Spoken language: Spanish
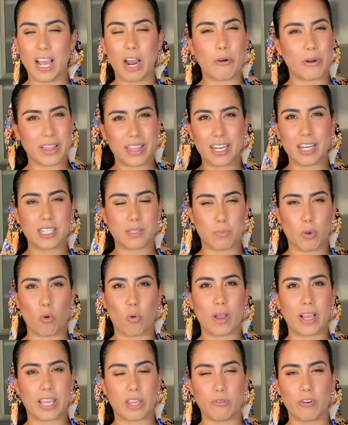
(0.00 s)
ahorita les pongo
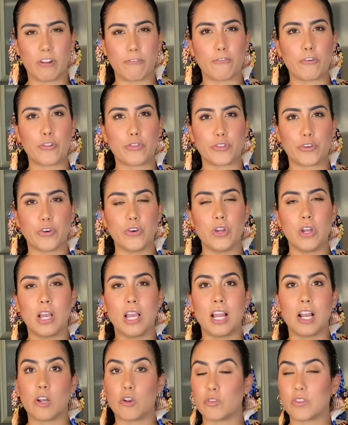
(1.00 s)
aquí una foto,
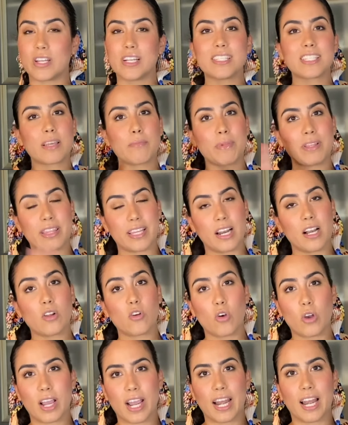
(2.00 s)
lo tienes que meter al
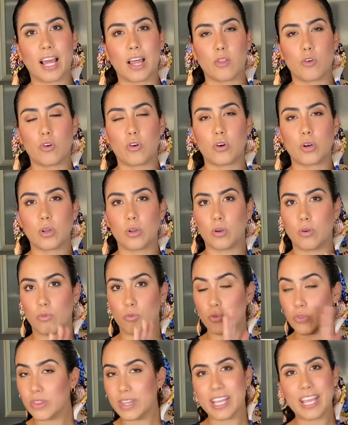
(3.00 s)
congelador
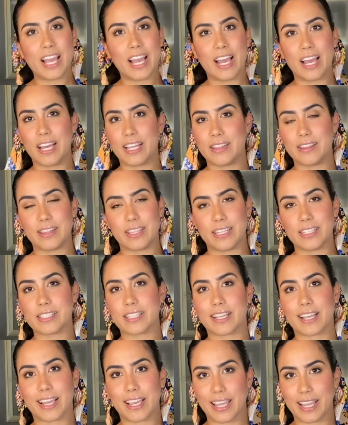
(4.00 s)
un día antes de
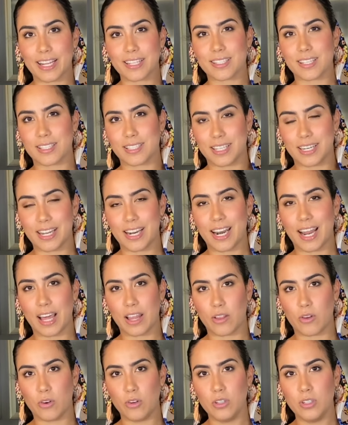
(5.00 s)
que quieras hacer
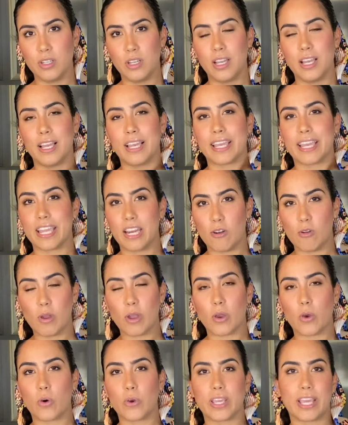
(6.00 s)
helado y
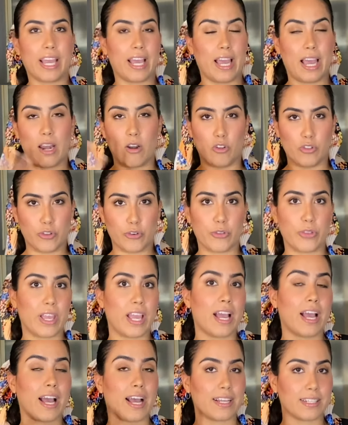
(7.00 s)
luego ya al otro
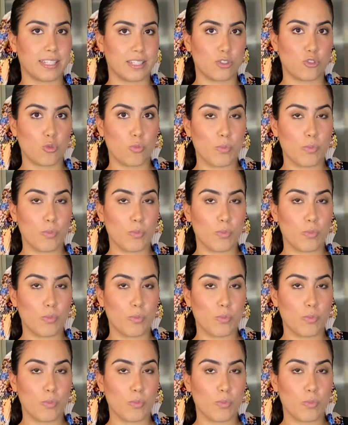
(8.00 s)
día haces tu